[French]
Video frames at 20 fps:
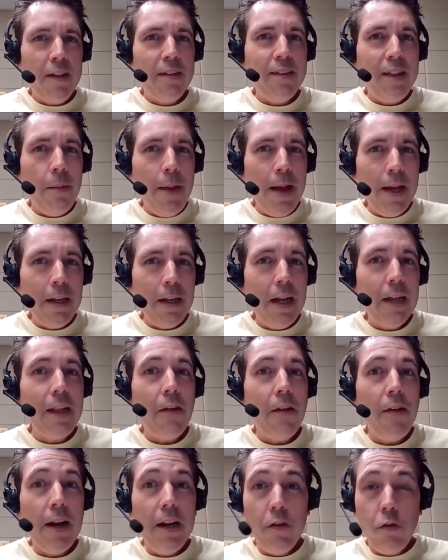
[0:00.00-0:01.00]
voit qu'il se démarque à
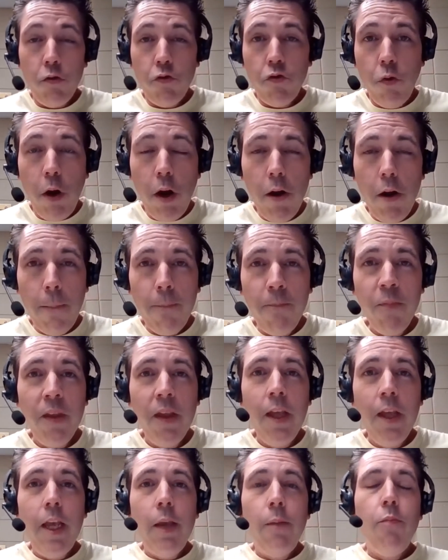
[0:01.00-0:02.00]
travers les autres joueurs.
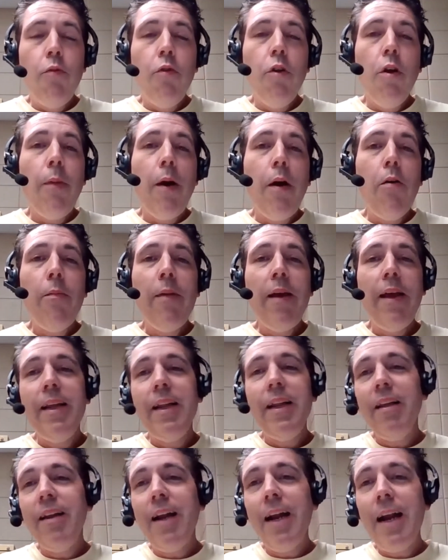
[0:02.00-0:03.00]
Et puis là, bon,
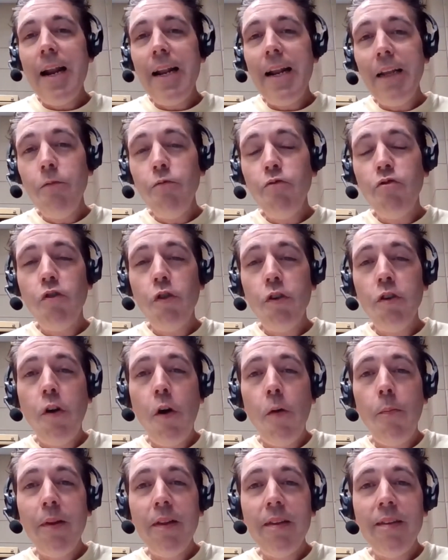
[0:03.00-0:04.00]
ben, dans, la ligue, il y a une
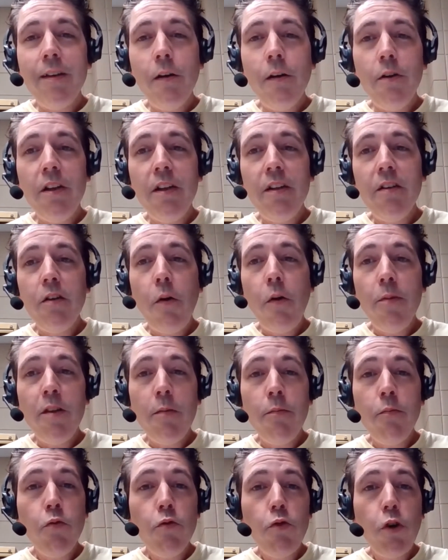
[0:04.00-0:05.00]
compétition, il
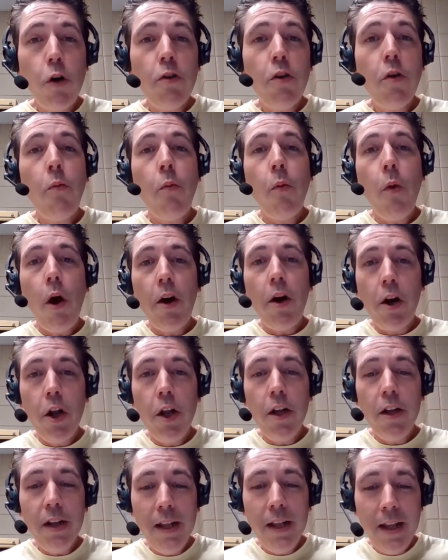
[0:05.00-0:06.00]
compétitionne beaucoup contre
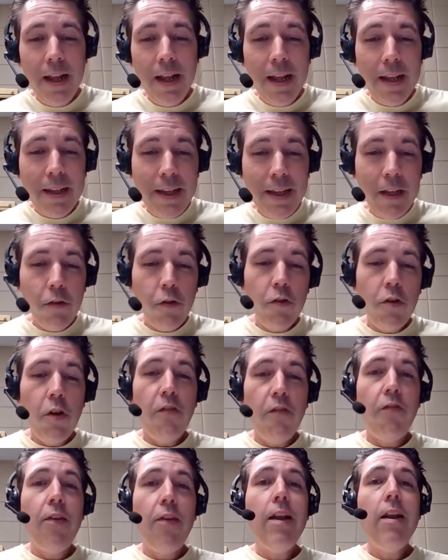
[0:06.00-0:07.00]
Rockland, qui est
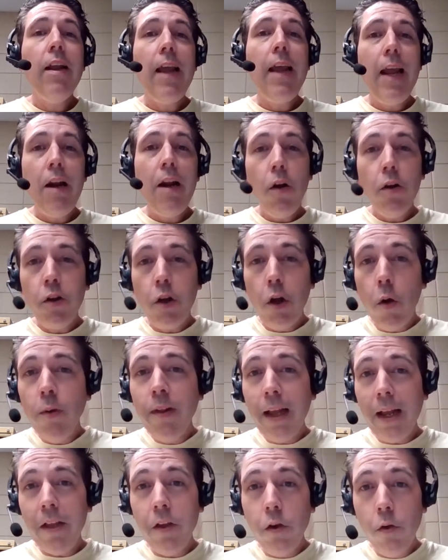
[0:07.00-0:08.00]
une ville de
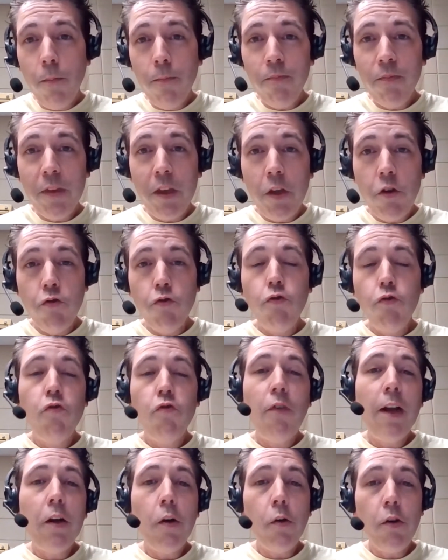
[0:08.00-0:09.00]
l'Ontario qui joue
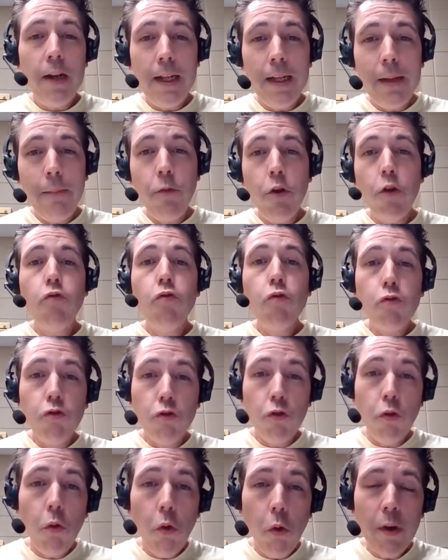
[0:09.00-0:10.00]
souvent contre l'équipe de
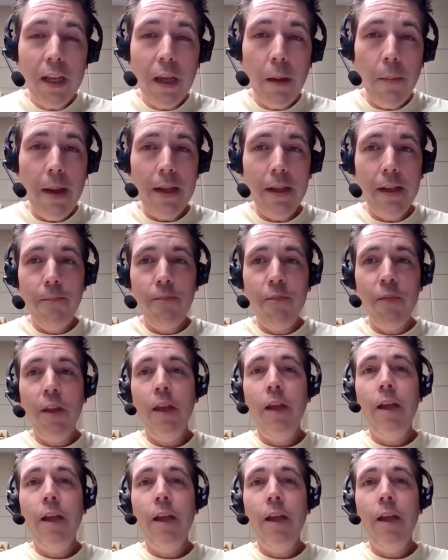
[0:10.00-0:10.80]
Turceau au Québec.